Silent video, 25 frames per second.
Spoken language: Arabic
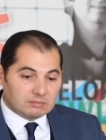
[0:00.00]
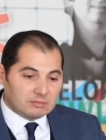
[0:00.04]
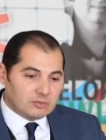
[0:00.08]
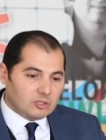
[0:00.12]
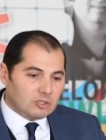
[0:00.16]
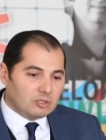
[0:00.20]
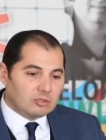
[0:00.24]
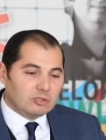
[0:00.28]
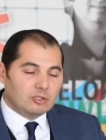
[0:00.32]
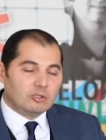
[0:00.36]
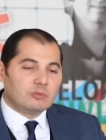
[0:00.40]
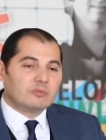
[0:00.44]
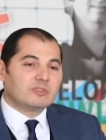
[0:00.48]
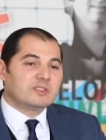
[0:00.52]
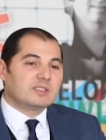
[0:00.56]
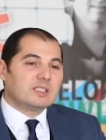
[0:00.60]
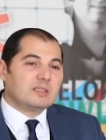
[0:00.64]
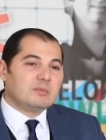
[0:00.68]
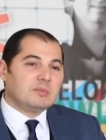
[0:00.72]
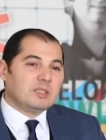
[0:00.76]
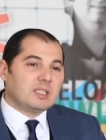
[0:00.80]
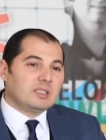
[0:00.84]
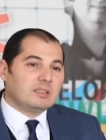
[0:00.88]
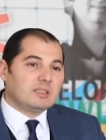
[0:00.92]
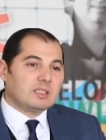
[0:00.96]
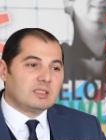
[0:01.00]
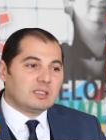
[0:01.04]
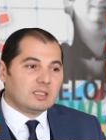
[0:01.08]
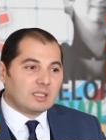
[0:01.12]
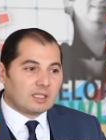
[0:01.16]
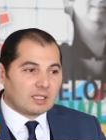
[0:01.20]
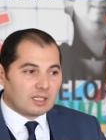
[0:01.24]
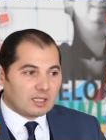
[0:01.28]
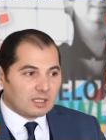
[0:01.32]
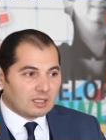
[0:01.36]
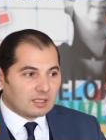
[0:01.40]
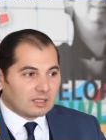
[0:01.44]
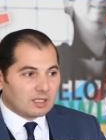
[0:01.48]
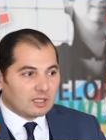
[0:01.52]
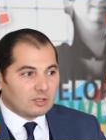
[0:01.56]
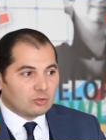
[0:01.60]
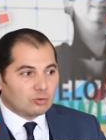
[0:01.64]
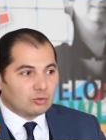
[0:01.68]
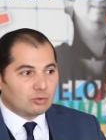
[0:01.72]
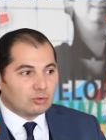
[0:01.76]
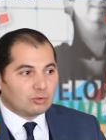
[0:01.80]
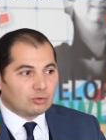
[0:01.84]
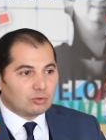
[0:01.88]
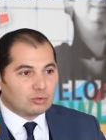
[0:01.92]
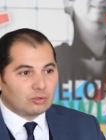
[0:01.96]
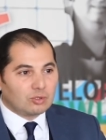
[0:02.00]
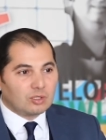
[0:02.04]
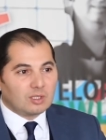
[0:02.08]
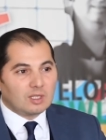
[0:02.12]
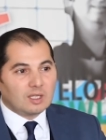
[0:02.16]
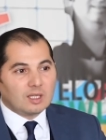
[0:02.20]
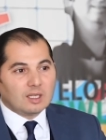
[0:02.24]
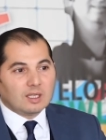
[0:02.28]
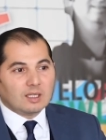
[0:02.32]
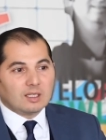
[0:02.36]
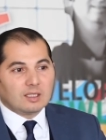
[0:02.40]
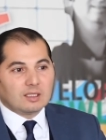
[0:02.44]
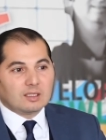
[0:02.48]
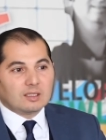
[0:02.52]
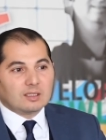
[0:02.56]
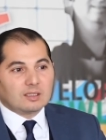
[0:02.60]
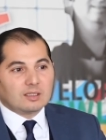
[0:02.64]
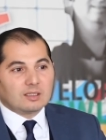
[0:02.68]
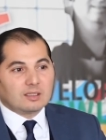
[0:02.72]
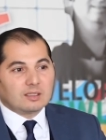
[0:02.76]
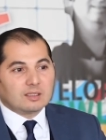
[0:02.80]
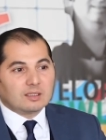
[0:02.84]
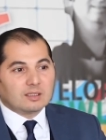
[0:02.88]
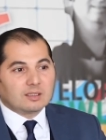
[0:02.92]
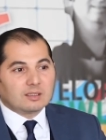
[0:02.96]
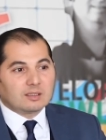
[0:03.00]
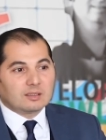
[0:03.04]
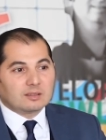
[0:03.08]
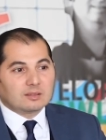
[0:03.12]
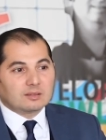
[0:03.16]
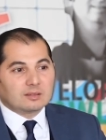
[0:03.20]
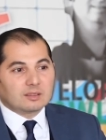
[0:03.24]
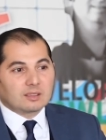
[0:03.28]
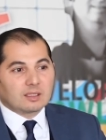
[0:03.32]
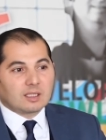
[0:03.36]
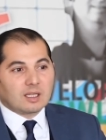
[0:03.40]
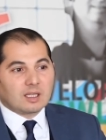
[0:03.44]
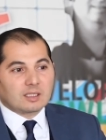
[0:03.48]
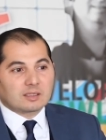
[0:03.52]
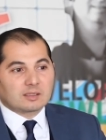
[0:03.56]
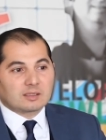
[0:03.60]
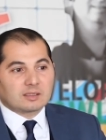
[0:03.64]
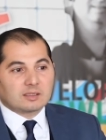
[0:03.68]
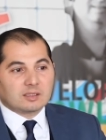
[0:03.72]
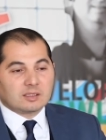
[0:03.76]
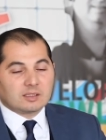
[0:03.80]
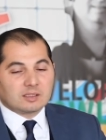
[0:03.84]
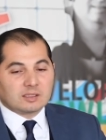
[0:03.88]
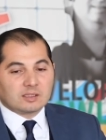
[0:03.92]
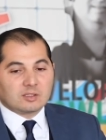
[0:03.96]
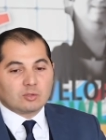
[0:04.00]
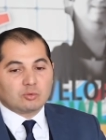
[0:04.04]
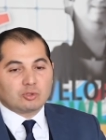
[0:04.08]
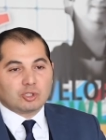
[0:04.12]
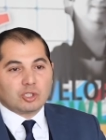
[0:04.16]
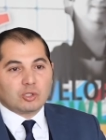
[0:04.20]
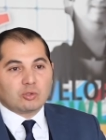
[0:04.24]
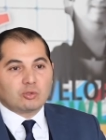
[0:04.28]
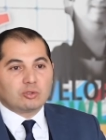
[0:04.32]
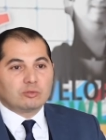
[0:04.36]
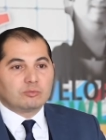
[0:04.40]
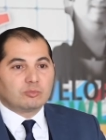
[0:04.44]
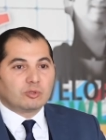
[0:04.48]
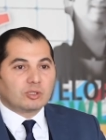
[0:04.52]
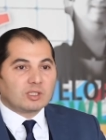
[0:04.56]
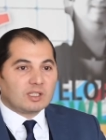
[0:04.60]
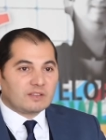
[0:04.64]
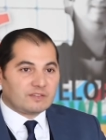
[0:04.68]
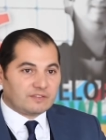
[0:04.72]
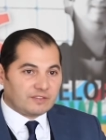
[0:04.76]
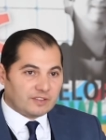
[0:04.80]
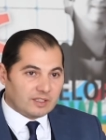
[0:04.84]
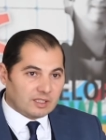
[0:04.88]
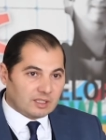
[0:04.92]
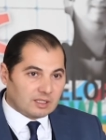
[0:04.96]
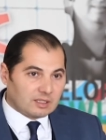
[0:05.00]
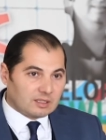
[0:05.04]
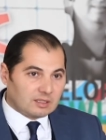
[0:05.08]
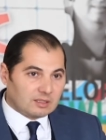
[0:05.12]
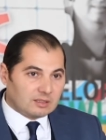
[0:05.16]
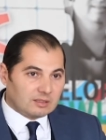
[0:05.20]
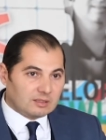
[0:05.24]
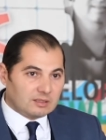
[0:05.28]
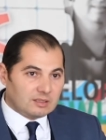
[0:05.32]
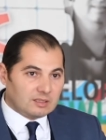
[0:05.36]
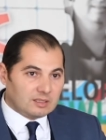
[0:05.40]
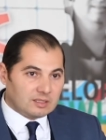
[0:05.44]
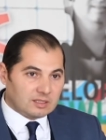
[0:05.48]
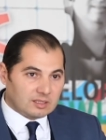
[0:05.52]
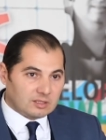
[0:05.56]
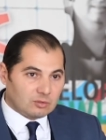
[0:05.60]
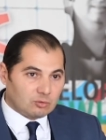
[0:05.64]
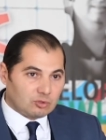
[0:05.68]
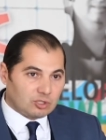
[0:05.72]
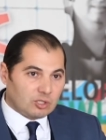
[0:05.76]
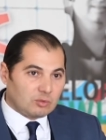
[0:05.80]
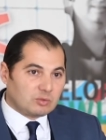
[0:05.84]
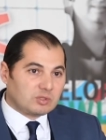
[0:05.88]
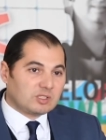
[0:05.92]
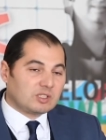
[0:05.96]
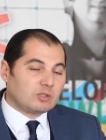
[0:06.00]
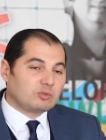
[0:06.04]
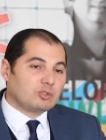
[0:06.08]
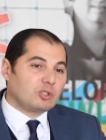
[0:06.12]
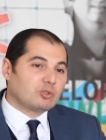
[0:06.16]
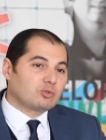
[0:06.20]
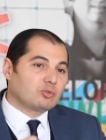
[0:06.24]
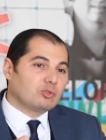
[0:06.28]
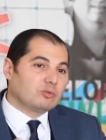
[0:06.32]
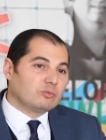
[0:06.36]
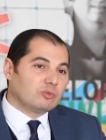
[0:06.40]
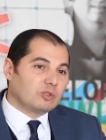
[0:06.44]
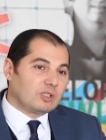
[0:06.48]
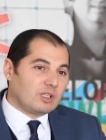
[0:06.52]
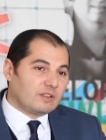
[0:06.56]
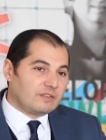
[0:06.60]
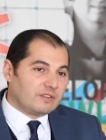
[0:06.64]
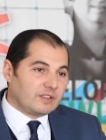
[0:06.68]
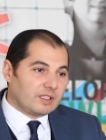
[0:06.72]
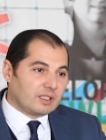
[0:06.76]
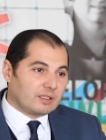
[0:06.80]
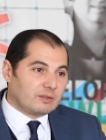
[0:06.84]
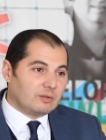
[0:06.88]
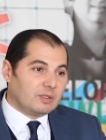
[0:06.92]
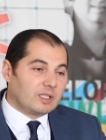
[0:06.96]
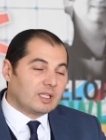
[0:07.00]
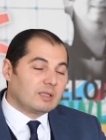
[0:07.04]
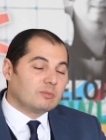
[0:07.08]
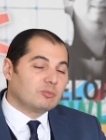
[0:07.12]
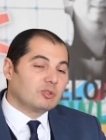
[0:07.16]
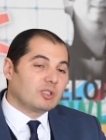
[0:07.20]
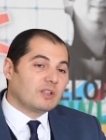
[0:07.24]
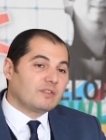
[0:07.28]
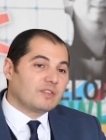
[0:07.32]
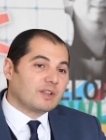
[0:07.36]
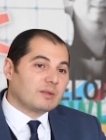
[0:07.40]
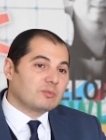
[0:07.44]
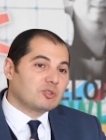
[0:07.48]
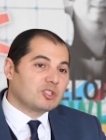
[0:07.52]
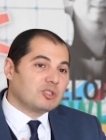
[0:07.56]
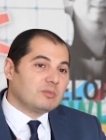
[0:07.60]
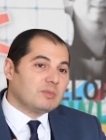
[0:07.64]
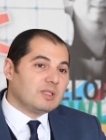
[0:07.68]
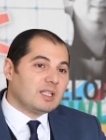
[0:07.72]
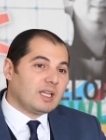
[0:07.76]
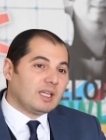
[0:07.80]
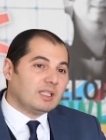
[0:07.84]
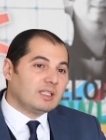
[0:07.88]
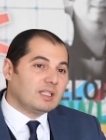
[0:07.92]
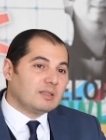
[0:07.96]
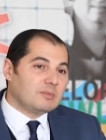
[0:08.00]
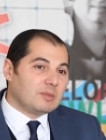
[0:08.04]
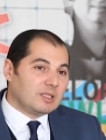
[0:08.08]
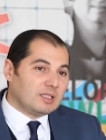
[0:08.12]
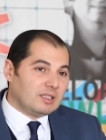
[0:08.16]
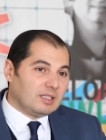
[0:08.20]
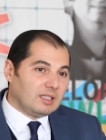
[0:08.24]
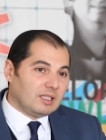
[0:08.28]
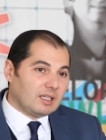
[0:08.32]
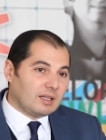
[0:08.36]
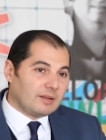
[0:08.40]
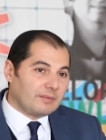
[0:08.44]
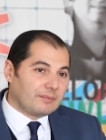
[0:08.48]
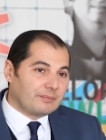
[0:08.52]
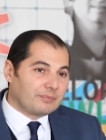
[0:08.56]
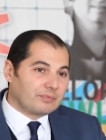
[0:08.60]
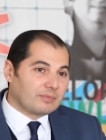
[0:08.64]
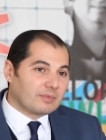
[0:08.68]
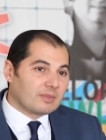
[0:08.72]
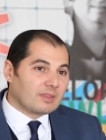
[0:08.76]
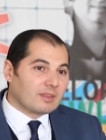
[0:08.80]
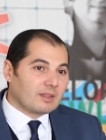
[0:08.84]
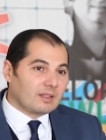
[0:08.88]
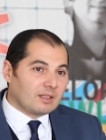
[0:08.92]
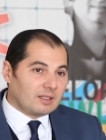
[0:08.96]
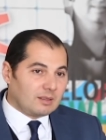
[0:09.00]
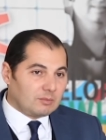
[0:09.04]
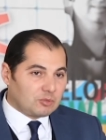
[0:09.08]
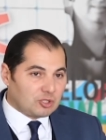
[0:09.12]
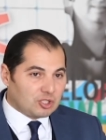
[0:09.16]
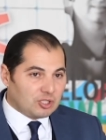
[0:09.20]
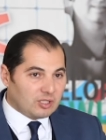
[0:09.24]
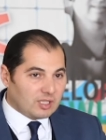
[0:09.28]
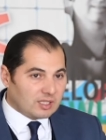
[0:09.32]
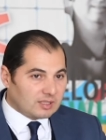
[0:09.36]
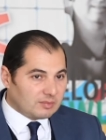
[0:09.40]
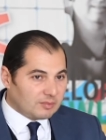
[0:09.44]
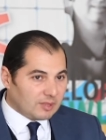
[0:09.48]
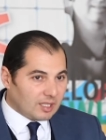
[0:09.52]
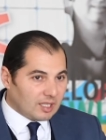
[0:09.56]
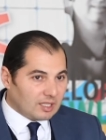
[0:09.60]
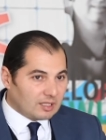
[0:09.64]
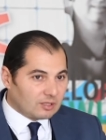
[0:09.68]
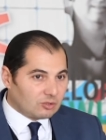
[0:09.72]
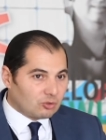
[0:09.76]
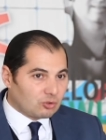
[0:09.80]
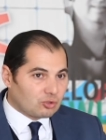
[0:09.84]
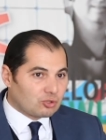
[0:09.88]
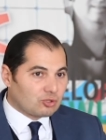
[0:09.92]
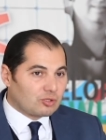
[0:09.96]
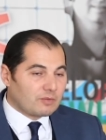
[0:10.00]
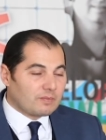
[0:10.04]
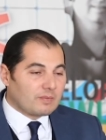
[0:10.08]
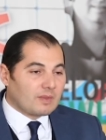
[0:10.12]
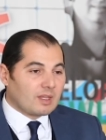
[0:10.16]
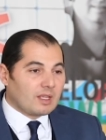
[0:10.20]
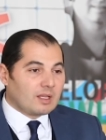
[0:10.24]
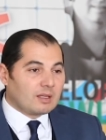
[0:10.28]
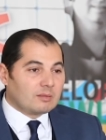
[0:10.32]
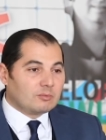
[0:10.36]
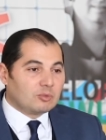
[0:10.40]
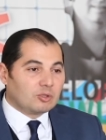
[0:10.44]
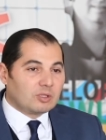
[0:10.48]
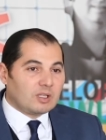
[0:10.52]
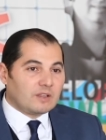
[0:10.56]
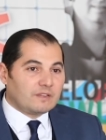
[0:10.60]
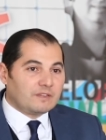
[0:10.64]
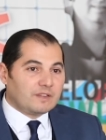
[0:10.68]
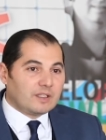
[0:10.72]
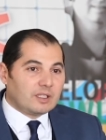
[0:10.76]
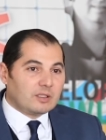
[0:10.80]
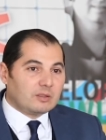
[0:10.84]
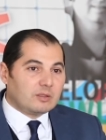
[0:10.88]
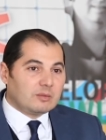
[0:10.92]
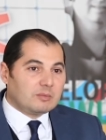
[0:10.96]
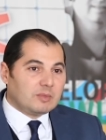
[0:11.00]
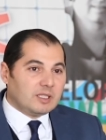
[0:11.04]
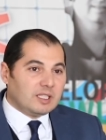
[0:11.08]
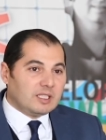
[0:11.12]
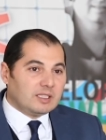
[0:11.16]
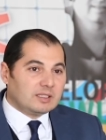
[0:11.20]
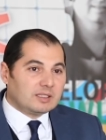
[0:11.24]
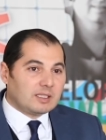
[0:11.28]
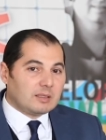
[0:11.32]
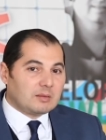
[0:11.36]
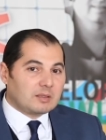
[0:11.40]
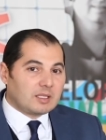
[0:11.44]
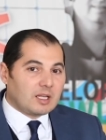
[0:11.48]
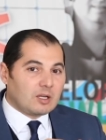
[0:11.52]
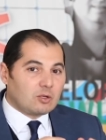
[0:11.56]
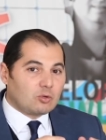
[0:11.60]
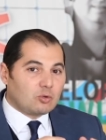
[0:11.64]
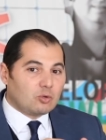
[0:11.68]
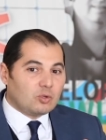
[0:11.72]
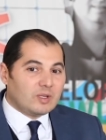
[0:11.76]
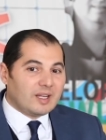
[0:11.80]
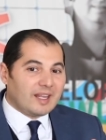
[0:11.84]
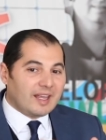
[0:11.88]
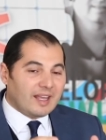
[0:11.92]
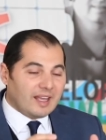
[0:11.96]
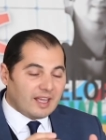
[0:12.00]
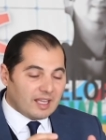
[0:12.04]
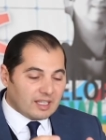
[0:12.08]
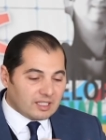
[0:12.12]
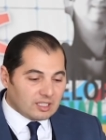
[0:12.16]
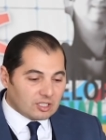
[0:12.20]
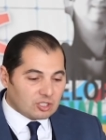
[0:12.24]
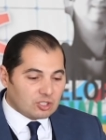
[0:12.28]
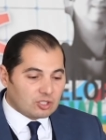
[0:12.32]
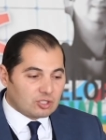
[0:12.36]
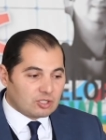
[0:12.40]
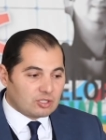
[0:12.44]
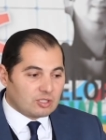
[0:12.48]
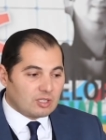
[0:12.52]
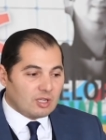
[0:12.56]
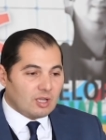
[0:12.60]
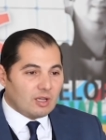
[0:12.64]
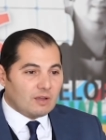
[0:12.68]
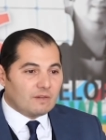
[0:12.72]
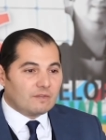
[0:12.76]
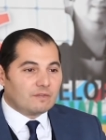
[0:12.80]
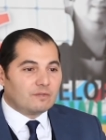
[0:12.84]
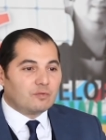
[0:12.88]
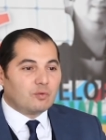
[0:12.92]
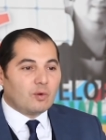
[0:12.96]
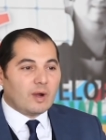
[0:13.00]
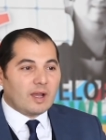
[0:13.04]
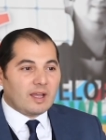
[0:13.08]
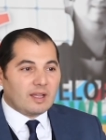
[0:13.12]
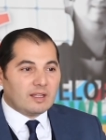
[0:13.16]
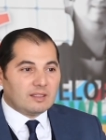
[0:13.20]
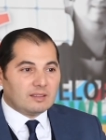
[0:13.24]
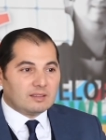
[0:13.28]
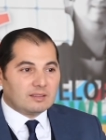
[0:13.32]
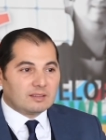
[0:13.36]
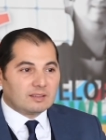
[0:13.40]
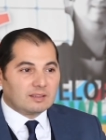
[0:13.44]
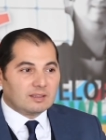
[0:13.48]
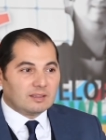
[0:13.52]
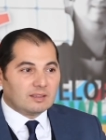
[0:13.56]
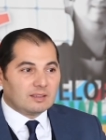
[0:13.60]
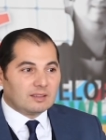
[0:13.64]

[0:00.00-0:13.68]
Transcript: اليوم في التنميه الذاتيه كنقولوا آه، خاص الزوج يكون بونافير للزوجه والزوجه تكون بونافير ولكن بونافير ماشي من الناحيه الماديه باش الناس ما يخلطوش بونافير هو يعني كنكون عايش في واحد